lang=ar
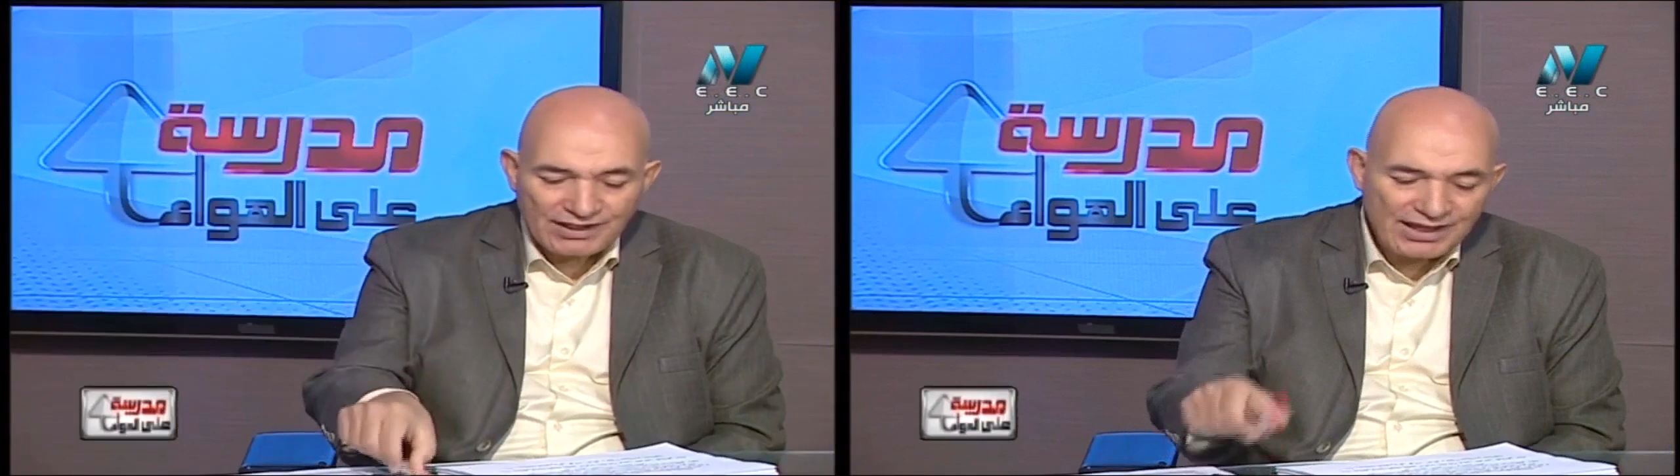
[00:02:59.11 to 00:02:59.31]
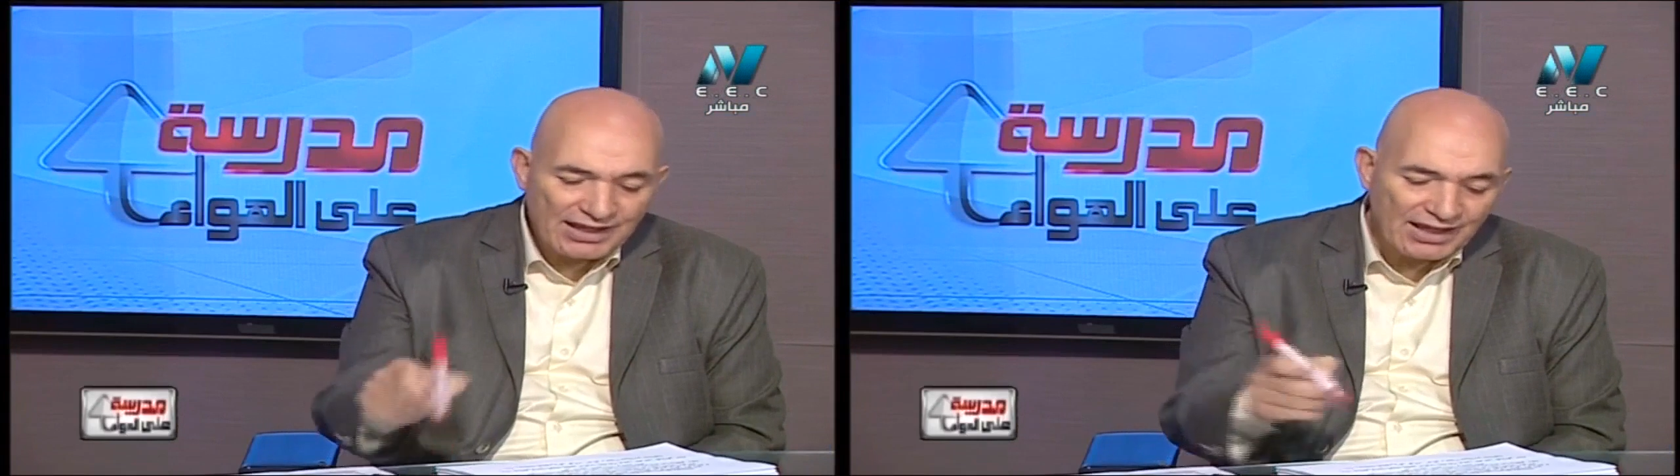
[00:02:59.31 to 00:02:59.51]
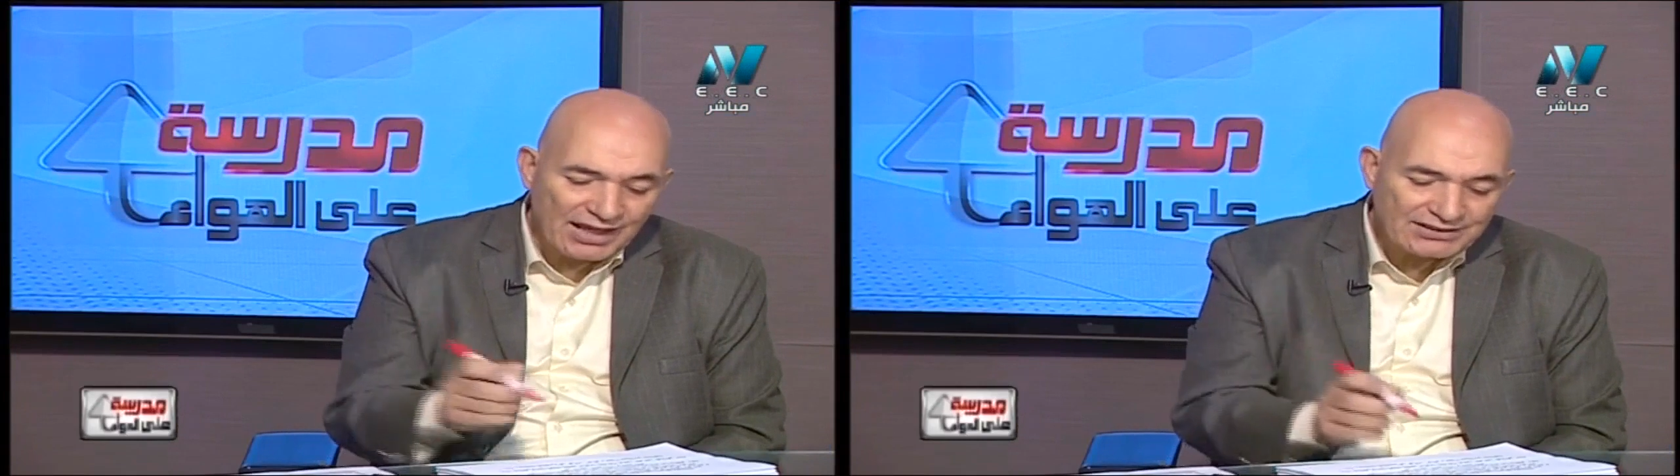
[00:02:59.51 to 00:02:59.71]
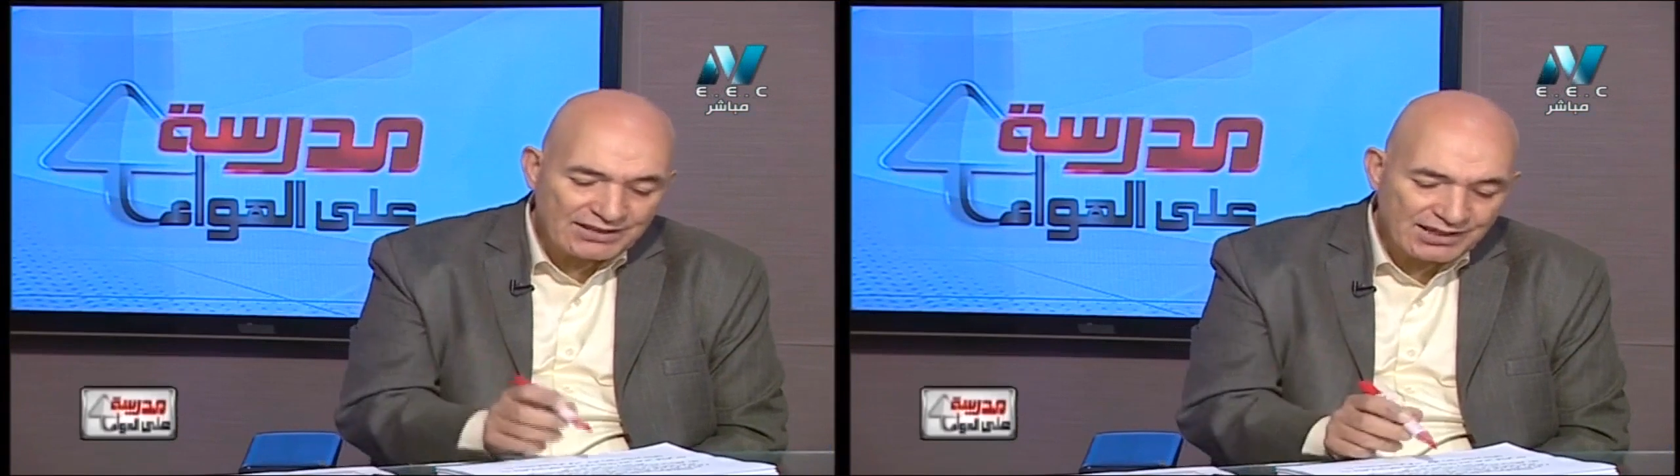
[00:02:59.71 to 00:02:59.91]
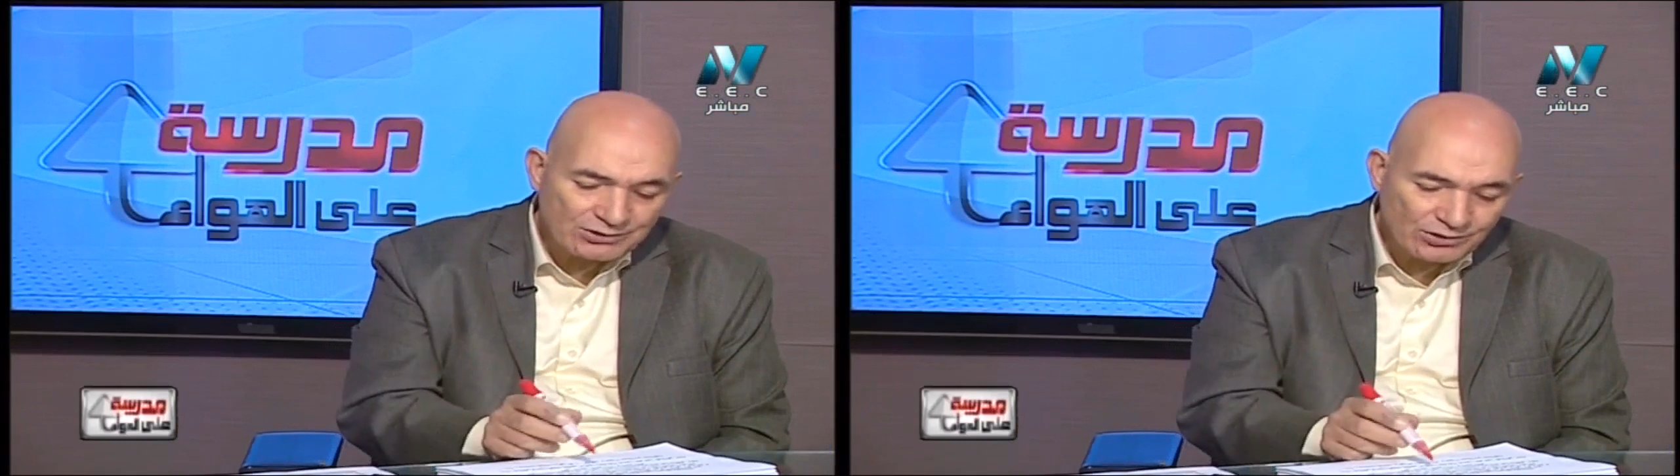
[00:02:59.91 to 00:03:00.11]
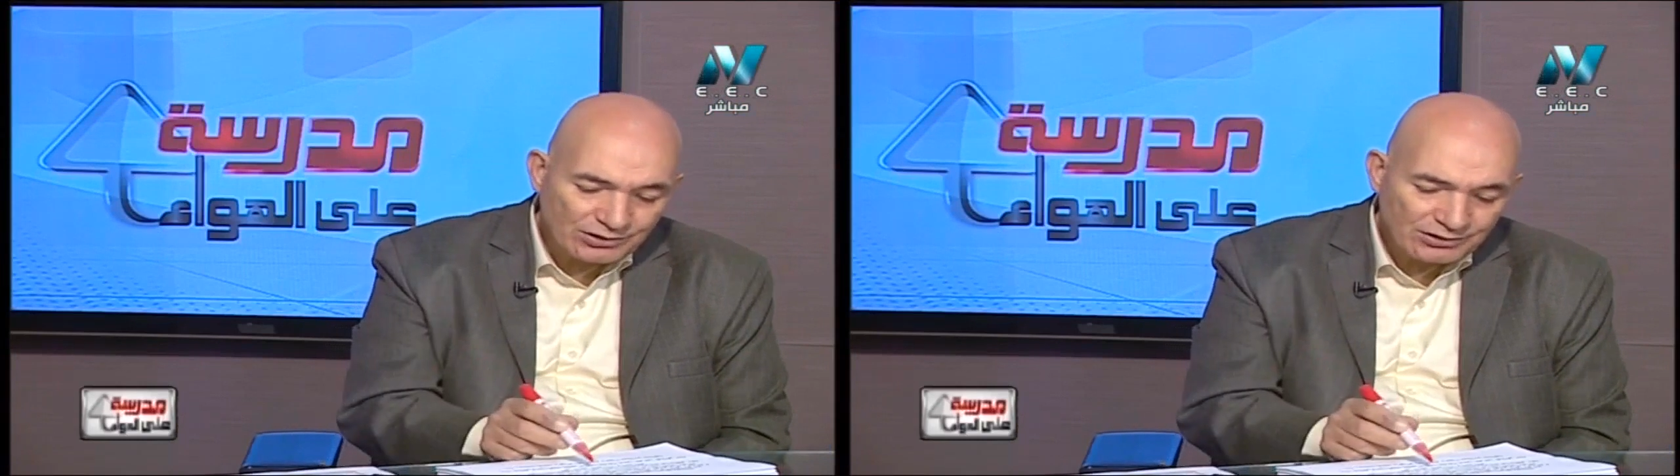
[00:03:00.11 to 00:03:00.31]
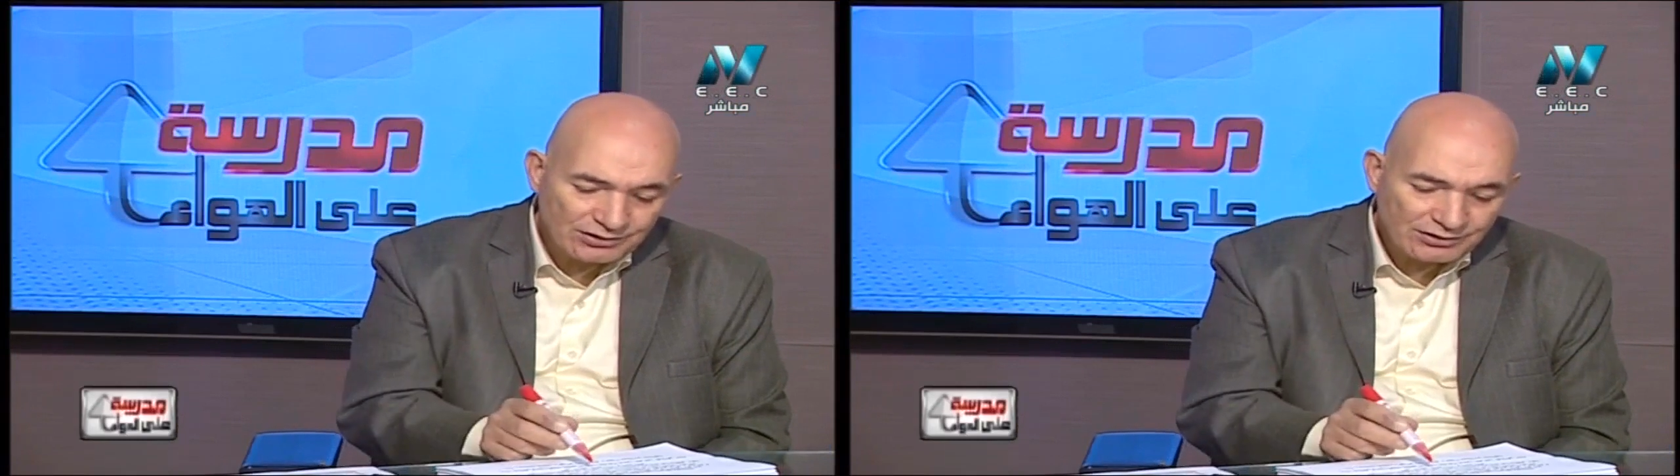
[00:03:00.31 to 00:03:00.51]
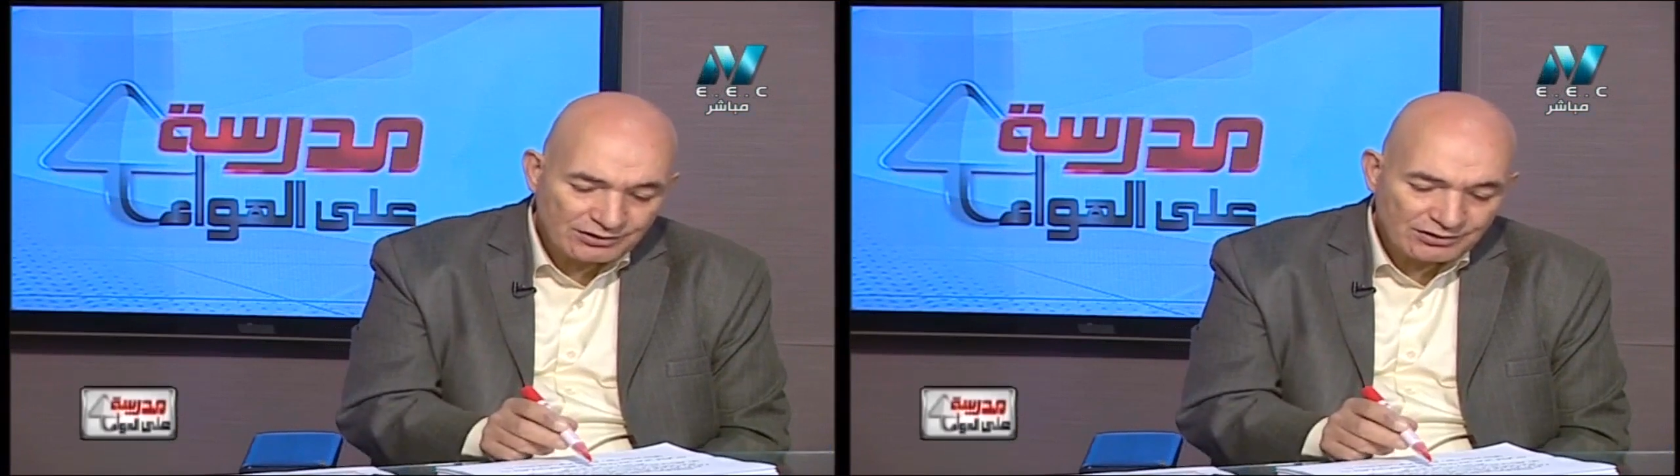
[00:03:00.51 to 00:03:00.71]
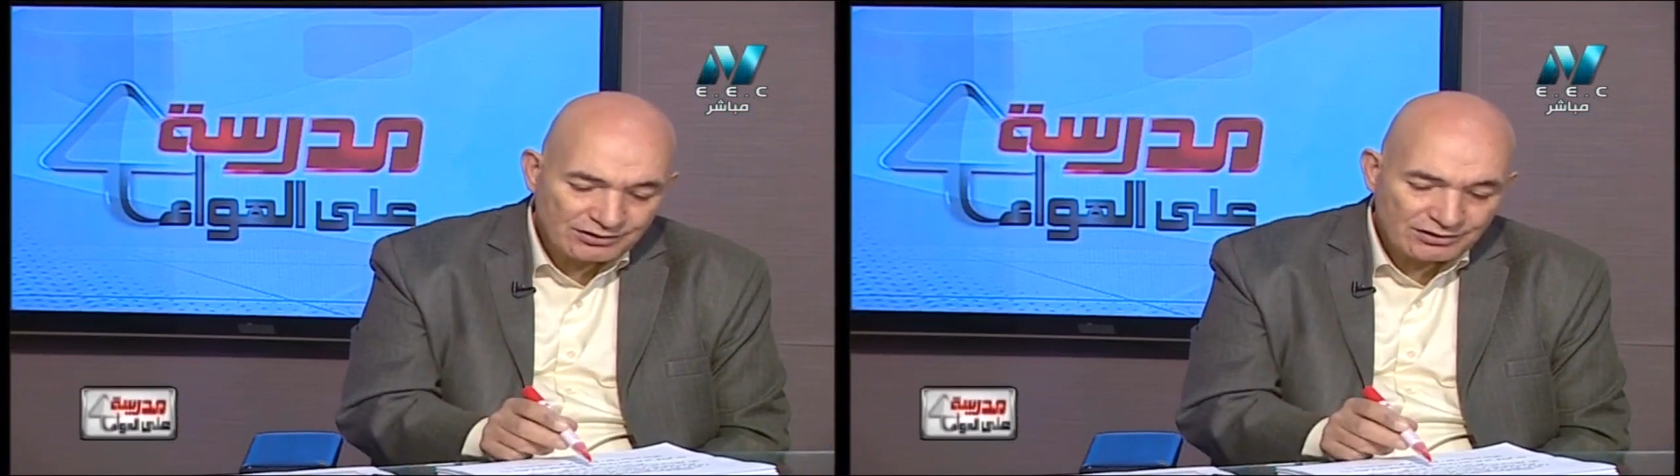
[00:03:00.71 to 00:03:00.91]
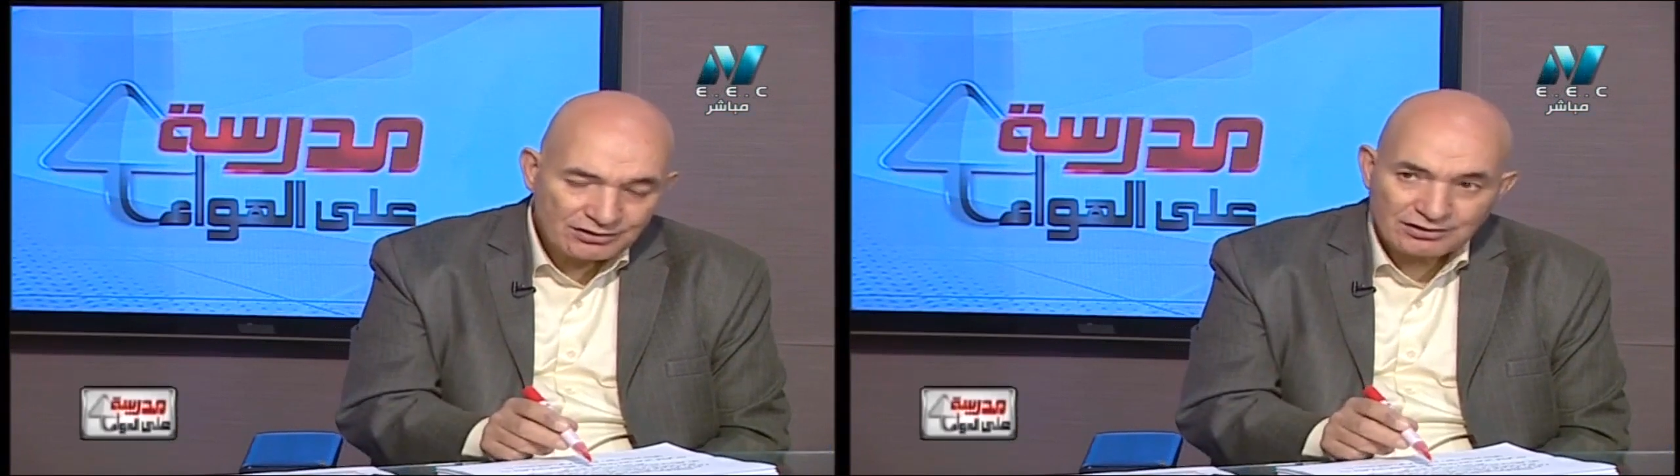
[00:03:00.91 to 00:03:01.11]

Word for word: هو بيقول اساس هو بص يا